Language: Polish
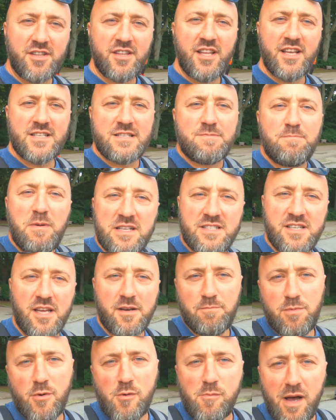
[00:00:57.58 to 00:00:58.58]
Ten
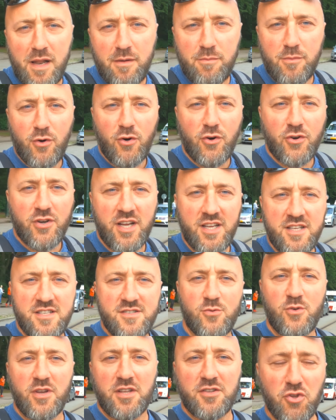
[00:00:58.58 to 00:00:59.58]
spacer po Malmo
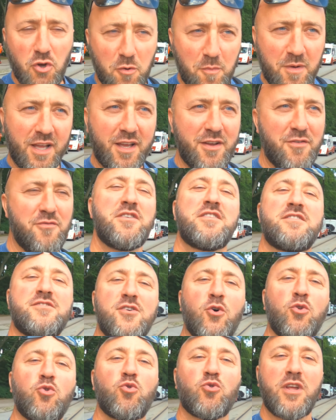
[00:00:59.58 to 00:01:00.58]
organizuje Tomek, więc
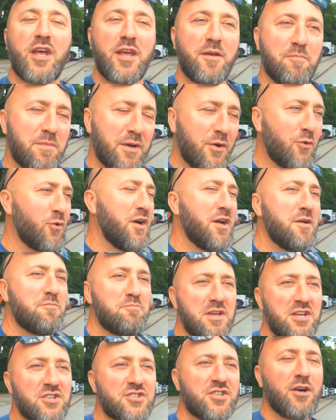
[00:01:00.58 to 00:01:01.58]
on tutaj był,
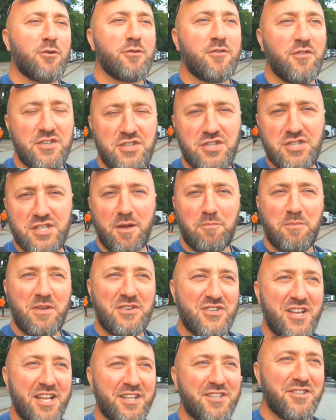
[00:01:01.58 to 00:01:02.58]
mieszkał
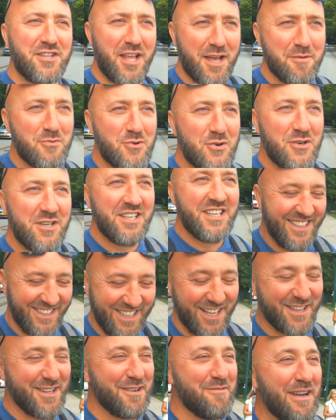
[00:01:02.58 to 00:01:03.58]
25 lat temu.
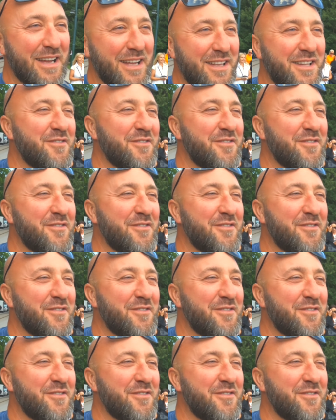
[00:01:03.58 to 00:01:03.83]
Tak Tomek?